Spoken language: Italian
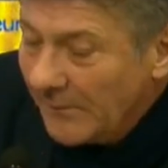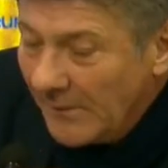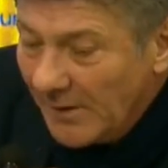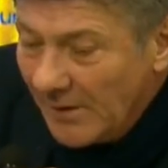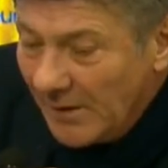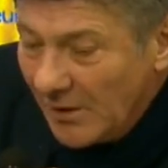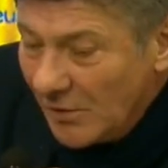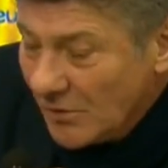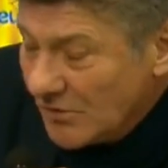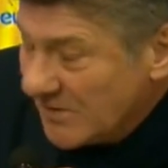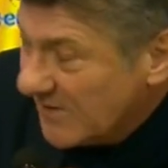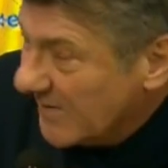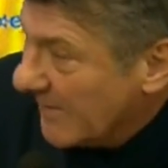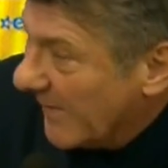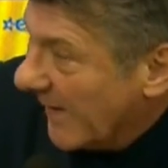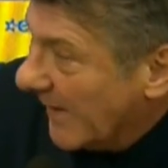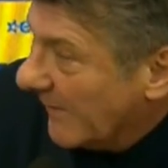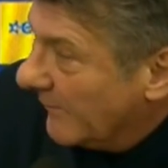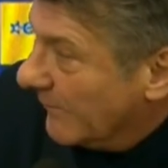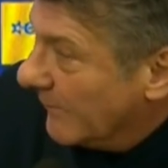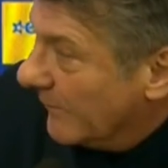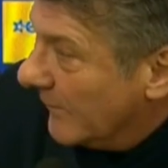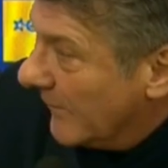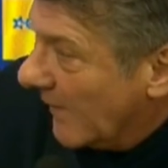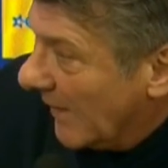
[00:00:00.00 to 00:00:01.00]
che Osimè
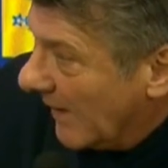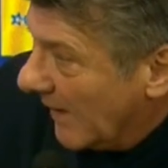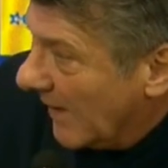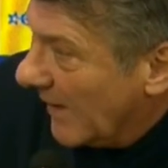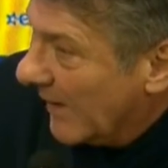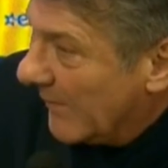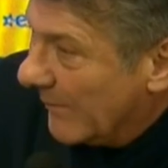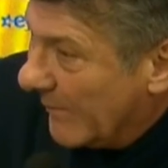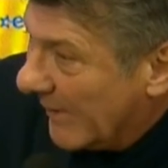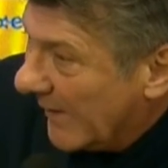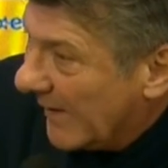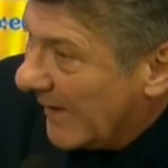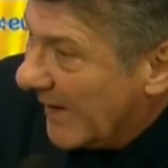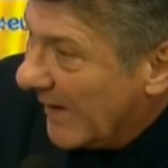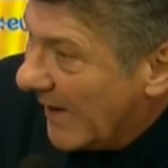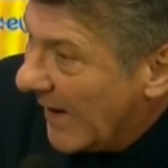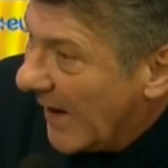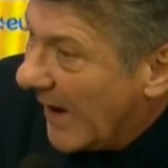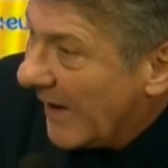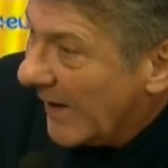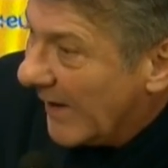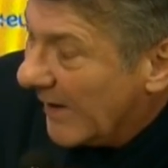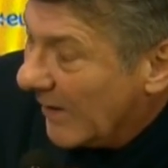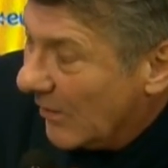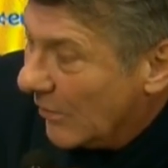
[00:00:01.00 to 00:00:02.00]
eh, perché
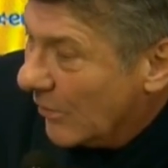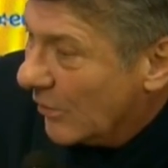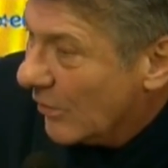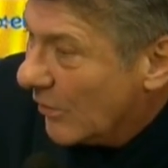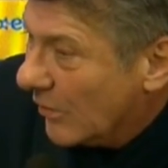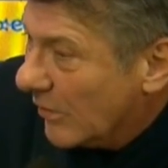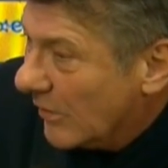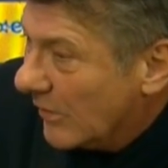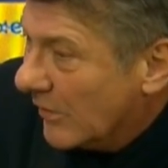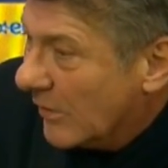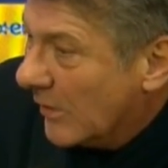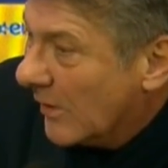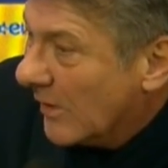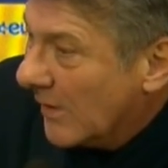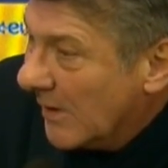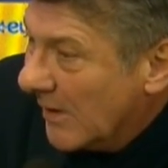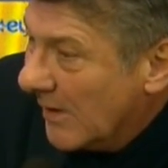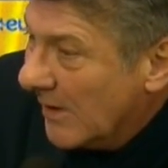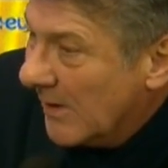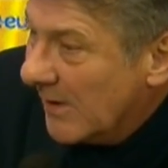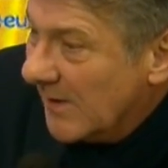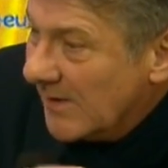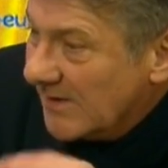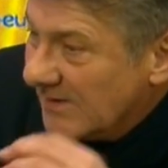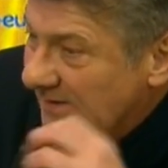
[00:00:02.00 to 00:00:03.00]
anche loro
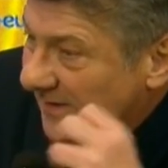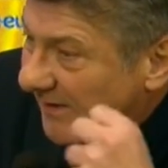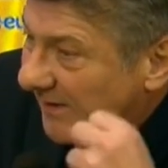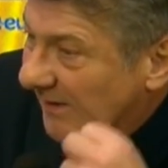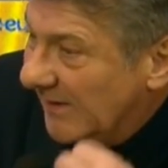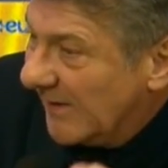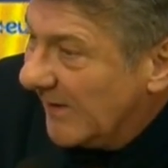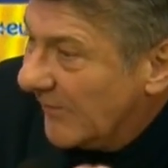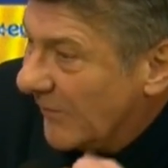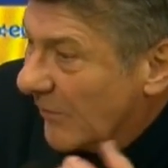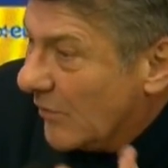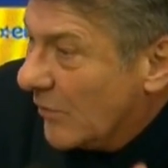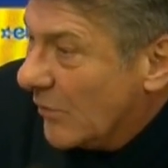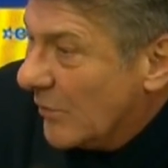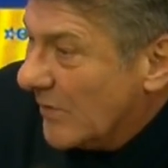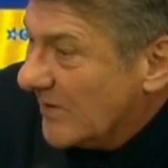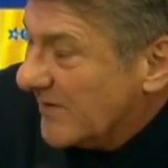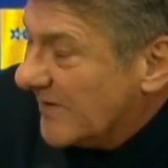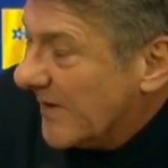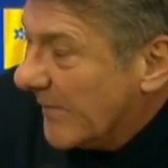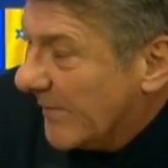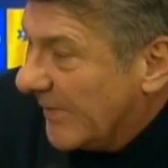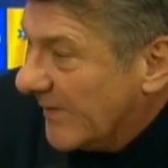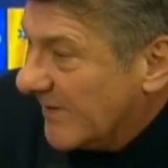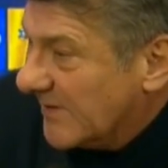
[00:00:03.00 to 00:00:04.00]
sentivano
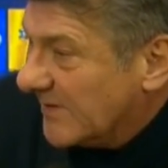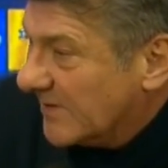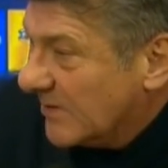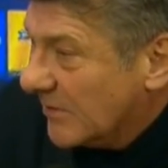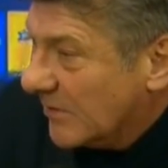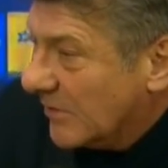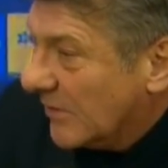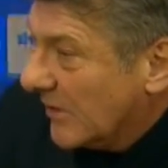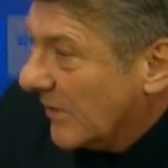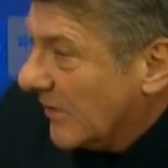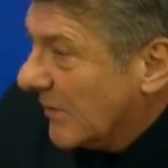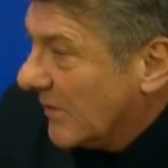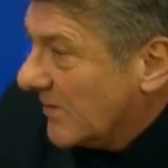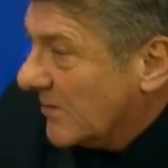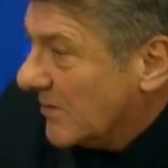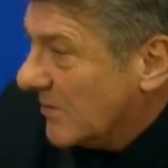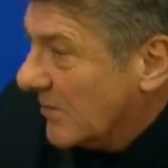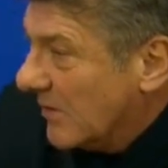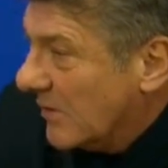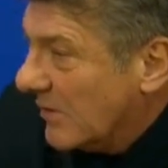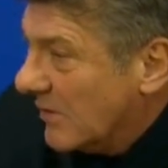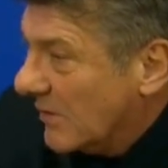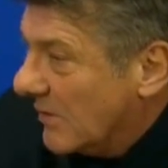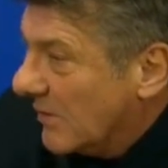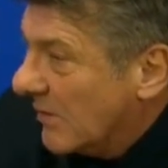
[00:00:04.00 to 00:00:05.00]
questa pressione,
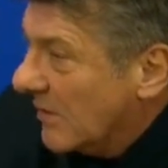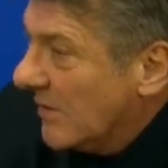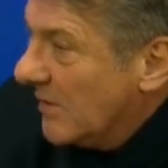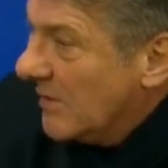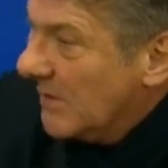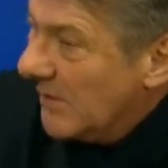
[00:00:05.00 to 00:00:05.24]
questo,